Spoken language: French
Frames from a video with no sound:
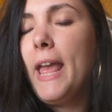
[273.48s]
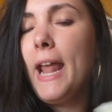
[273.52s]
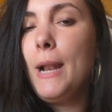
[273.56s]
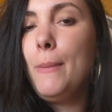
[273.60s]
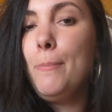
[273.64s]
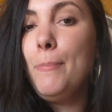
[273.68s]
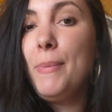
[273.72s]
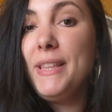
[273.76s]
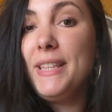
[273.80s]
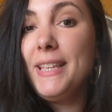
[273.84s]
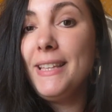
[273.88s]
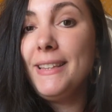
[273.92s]
elle
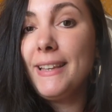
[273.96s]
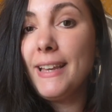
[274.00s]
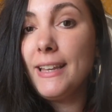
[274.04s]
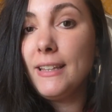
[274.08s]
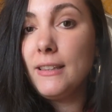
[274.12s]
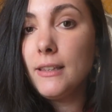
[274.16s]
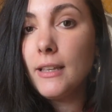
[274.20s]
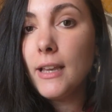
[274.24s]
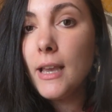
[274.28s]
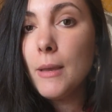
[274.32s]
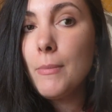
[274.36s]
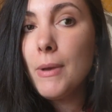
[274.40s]
pénétrait
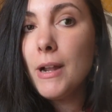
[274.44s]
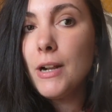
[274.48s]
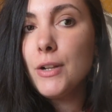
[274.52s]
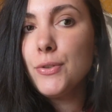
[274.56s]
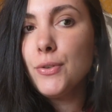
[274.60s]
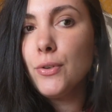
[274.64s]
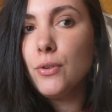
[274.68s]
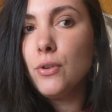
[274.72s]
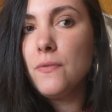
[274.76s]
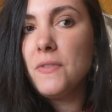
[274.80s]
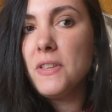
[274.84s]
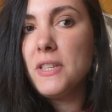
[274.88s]
très mal
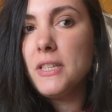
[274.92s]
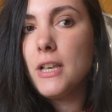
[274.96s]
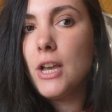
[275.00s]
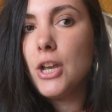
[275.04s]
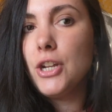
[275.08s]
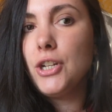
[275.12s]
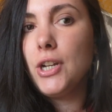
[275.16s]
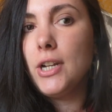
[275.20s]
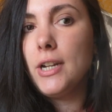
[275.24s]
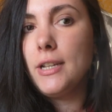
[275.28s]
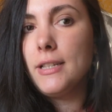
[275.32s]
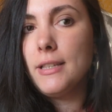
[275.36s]
sur le
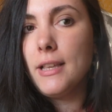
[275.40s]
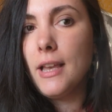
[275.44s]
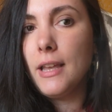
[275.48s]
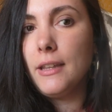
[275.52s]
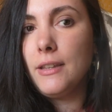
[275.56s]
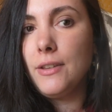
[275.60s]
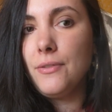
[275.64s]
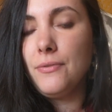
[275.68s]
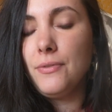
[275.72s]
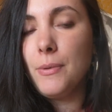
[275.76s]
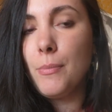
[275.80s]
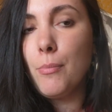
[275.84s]
visage, elle laissait un
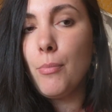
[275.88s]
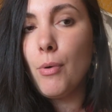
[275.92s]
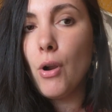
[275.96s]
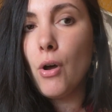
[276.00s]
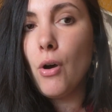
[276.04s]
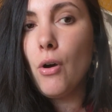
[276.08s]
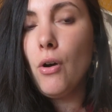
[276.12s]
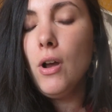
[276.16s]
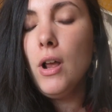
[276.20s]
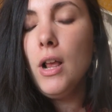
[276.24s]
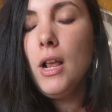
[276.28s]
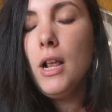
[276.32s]
effet
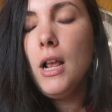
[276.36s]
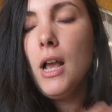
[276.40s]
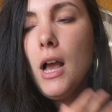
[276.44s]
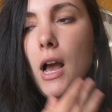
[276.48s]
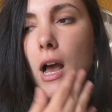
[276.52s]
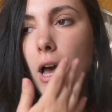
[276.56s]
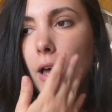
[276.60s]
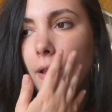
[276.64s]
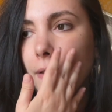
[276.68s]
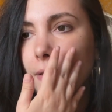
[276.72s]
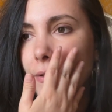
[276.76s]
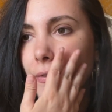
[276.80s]
blanc,
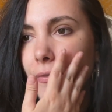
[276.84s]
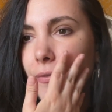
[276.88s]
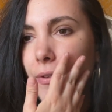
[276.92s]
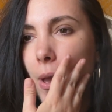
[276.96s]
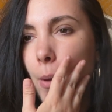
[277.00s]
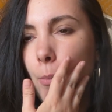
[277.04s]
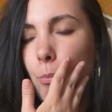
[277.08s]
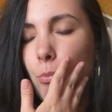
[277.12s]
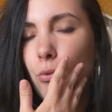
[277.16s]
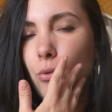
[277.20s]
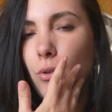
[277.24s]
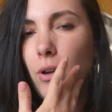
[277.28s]
un effet
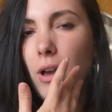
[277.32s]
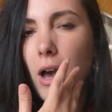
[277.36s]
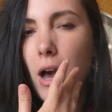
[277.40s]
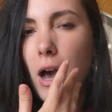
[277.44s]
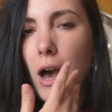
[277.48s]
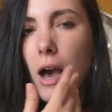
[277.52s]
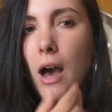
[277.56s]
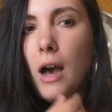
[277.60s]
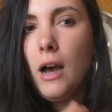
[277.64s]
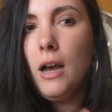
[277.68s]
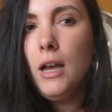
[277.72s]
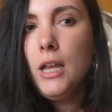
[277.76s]
un peu
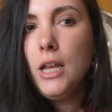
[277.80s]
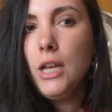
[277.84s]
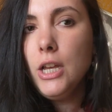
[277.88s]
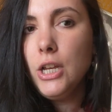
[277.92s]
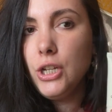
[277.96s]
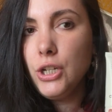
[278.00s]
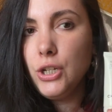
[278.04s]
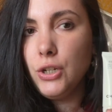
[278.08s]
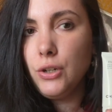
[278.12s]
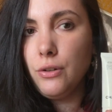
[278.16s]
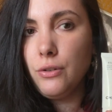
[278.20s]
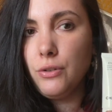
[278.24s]
gras.
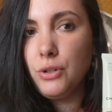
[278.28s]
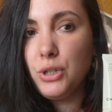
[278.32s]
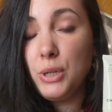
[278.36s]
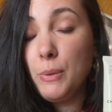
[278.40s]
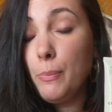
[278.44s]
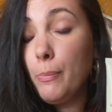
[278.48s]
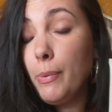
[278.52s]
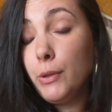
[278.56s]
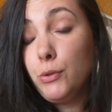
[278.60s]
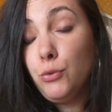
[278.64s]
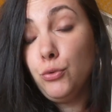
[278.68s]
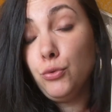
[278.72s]
Euh, j'ai
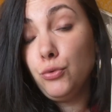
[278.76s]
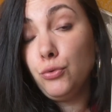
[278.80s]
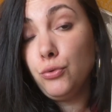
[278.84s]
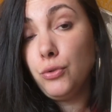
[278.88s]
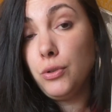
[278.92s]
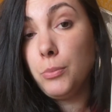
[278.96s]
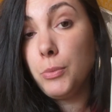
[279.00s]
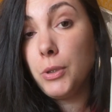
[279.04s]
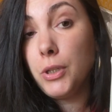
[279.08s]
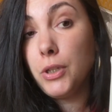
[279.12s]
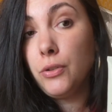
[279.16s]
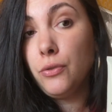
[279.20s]
pas du tout
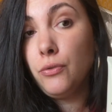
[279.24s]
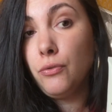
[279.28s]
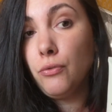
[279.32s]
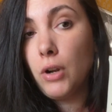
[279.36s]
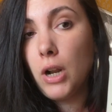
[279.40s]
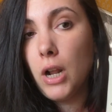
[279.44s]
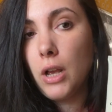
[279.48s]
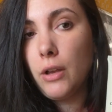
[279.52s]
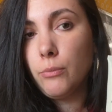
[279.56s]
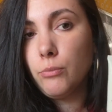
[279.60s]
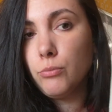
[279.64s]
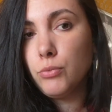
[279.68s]
aimé.
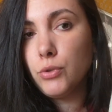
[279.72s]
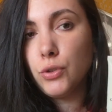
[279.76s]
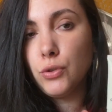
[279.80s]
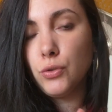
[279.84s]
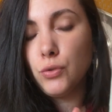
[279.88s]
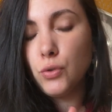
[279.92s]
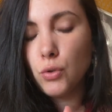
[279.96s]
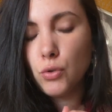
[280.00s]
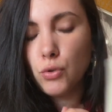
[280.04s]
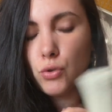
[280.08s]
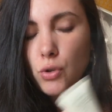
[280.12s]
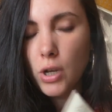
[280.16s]
Voilà, c'est
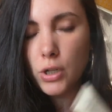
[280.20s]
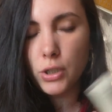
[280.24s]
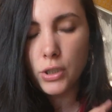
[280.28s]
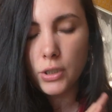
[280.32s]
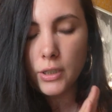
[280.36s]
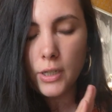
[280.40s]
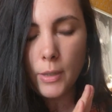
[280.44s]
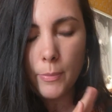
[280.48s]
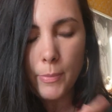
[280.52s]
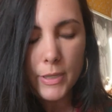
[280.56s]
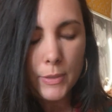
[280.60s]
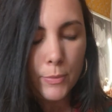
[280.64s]
sûr que je
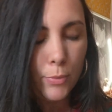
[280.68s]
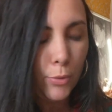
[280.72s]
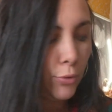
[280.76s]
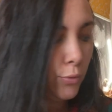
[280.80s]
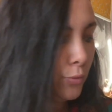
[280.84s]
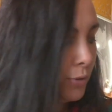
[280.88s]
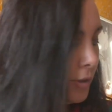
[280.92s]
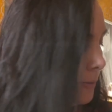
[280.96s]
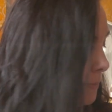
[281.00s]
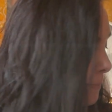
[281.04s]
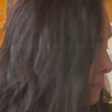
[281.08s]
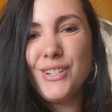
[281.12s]
rachèterai pas ce
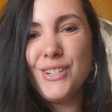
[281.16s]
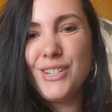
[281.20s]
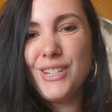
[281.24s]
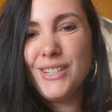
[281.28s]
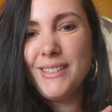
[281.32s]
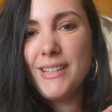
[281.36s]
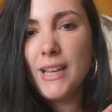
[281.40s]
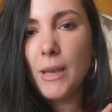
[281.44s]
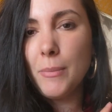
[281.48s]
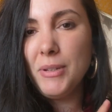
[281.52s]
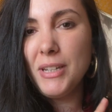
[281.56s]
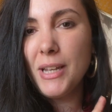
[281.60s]
produit. J'ai
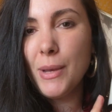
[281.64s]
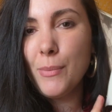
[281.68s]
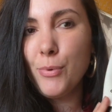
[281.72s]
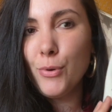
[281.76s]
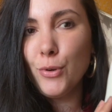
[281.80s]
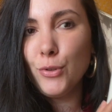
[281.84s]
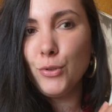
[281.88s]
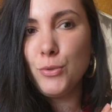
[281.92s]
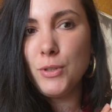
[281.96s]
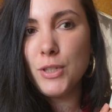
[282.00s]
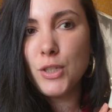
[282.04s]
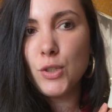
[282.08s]
terminé un
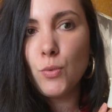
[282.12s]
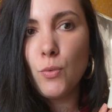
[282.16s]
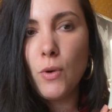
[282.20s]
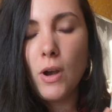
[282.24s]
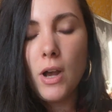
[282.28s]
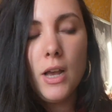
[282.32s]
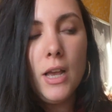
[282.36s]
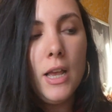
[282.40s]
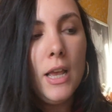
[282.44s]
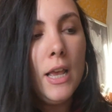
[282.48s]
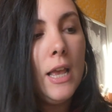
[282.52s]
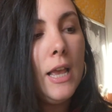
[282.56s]
produit
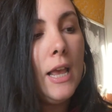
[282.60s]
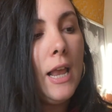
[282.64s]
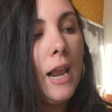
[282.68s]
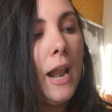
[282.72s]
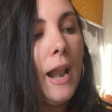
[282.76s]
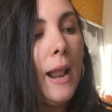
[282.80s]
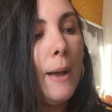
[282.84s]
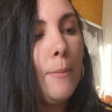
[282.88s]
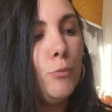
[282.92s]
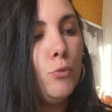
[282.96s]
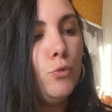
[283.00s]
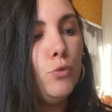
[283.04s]
soin,
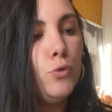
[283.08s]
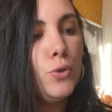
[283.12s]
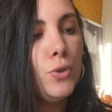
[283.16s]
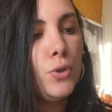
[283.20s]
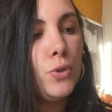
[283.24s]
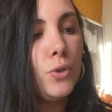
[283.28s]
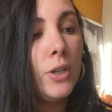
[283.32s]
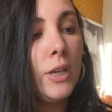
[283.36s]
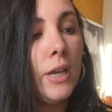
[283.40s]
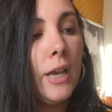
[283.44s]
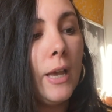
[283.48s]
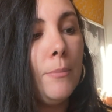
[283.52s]
la
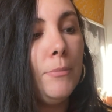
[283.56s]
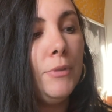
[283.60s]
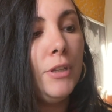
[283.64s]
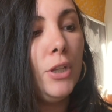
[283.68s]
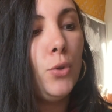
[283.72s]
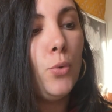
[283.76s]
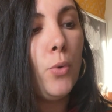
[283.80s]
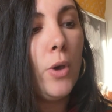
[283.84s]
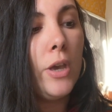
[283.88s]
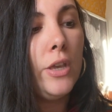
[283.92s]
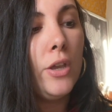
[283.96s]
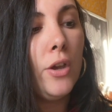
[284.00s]
mousse crème
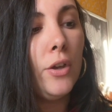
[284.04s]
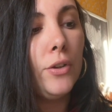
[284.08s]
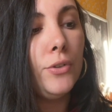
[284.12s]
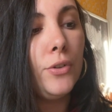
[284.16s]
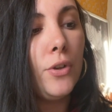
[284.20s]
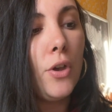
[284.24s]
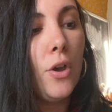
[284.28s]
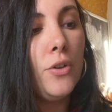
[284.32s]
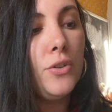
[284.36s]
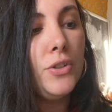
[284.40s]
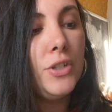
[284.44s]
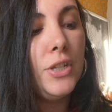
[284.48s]
nettoyante
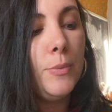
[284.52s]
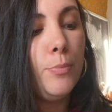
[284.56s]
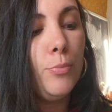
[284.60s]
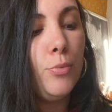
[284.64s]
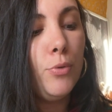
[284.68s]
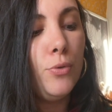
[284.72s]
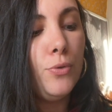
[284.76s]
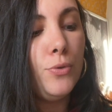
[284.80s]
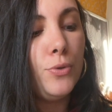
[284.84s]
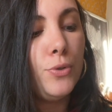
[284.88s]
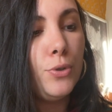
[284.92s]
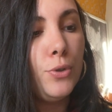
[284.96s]

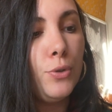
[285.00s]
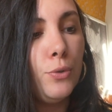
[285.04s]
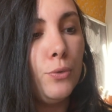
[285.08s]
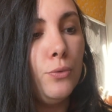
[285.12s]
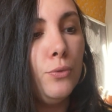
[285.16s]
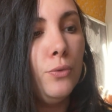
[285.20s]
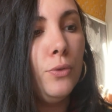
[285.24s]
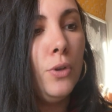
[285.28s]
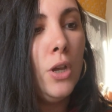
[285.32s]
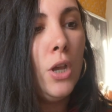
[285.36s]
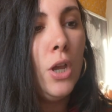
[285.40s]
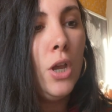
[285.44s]

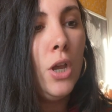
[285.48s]
anti-pollution.